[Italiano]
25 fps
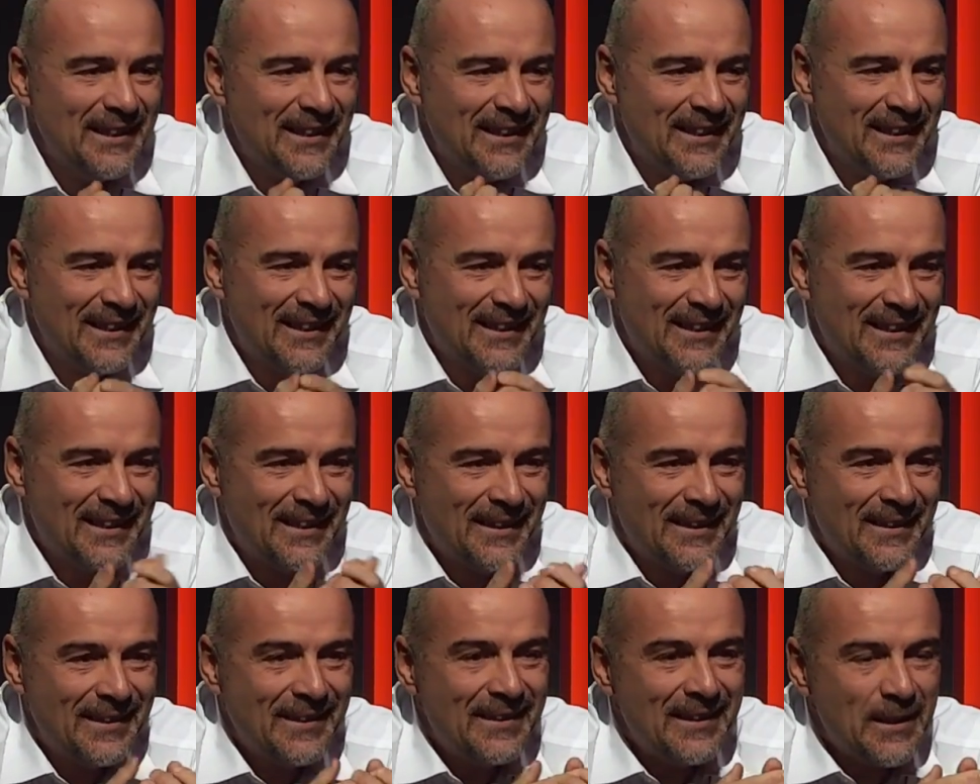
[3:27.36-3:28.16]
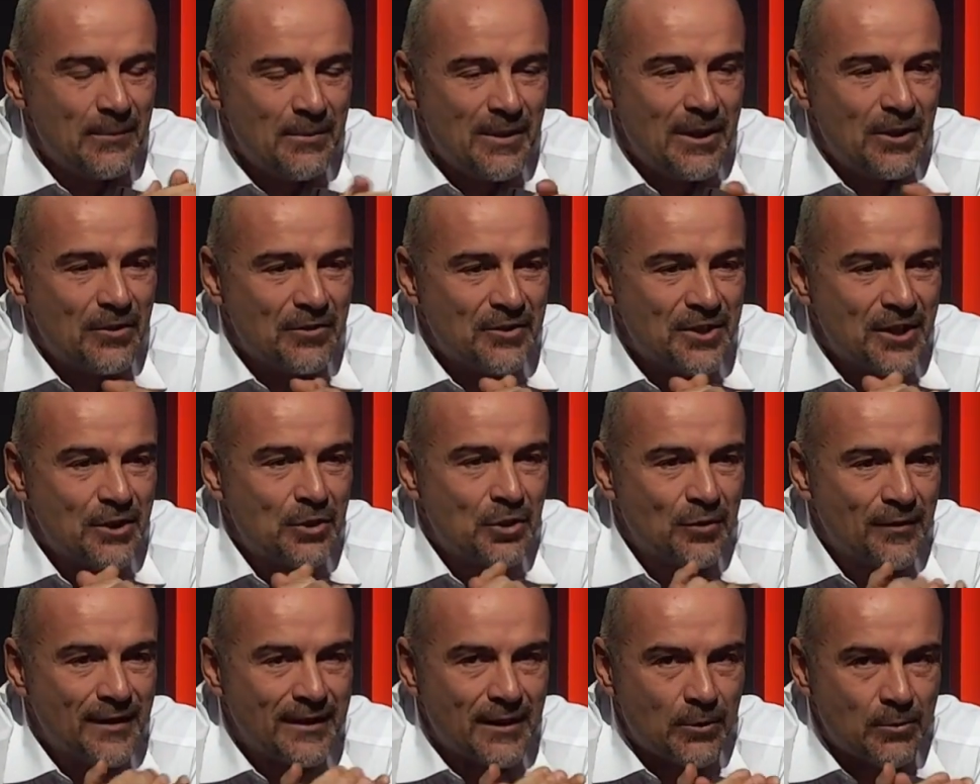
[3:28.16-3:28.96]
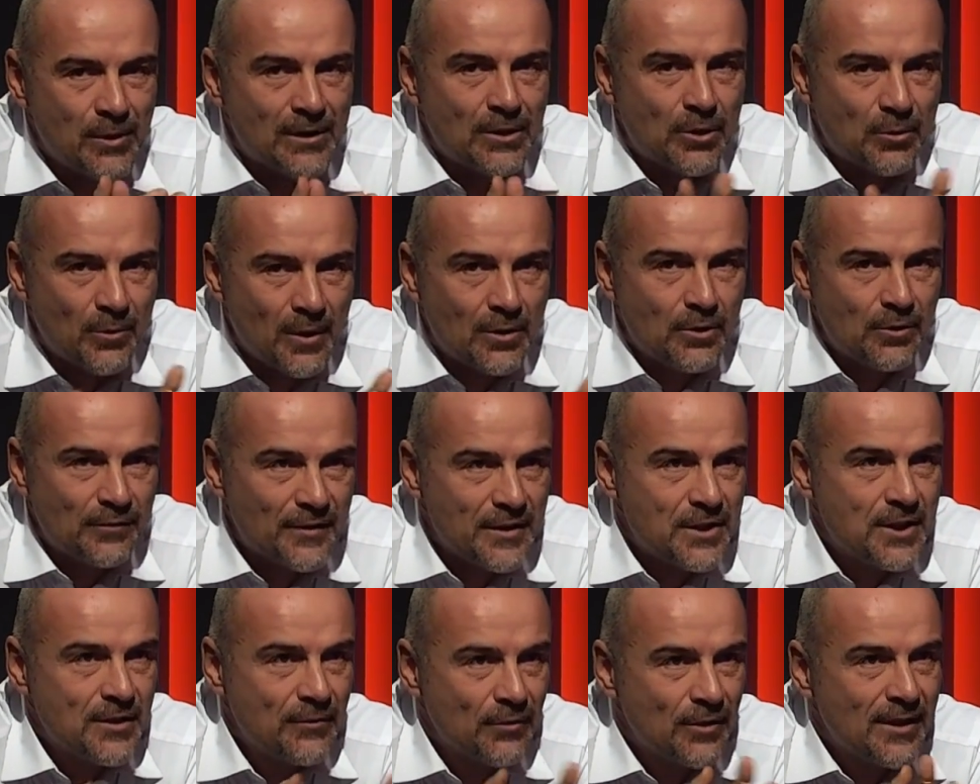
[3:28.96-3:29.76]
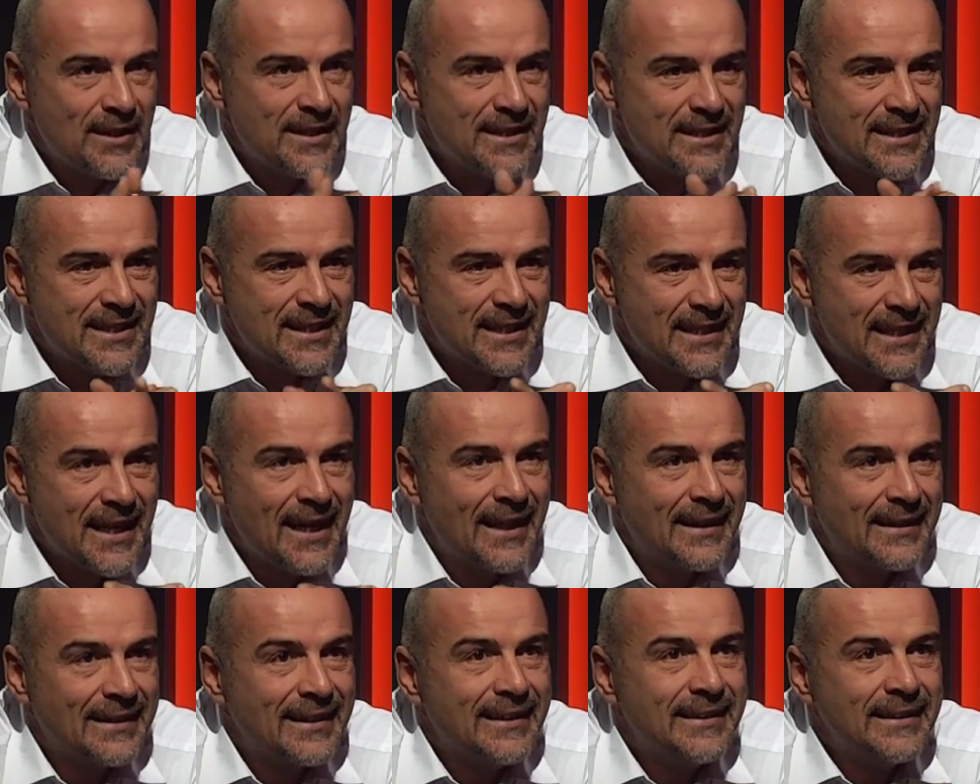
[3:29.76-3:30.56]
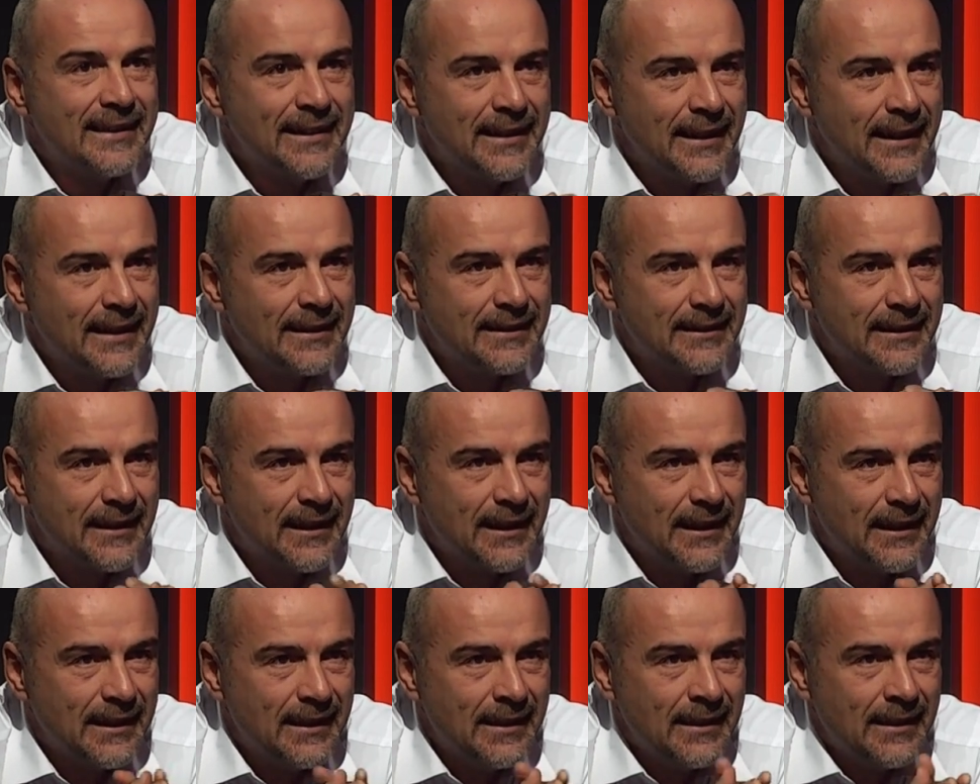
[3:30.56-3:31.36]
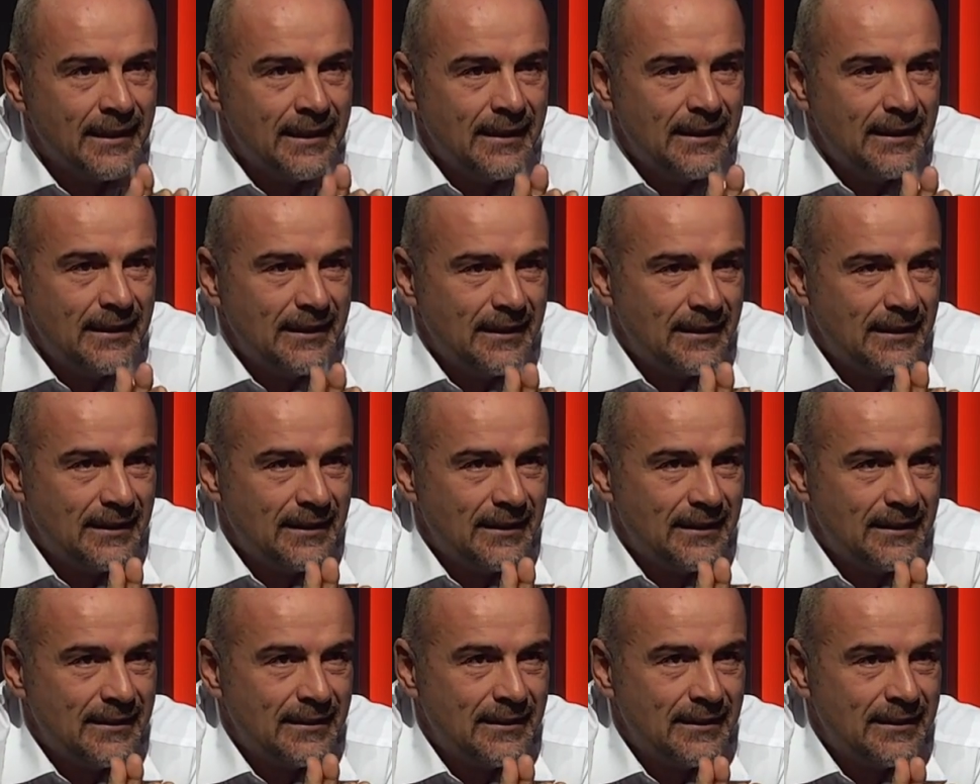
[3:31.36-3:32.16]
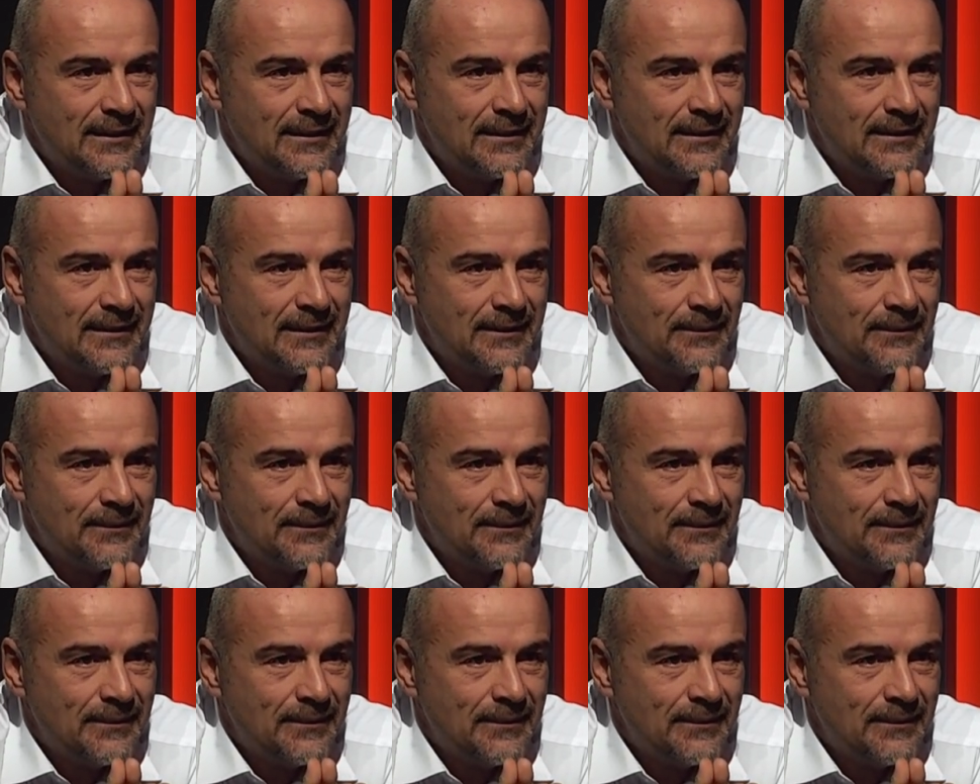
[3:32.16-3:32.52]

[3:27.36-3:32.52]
eh, nel 1994 quando facevo l'insegnante di lettere eh,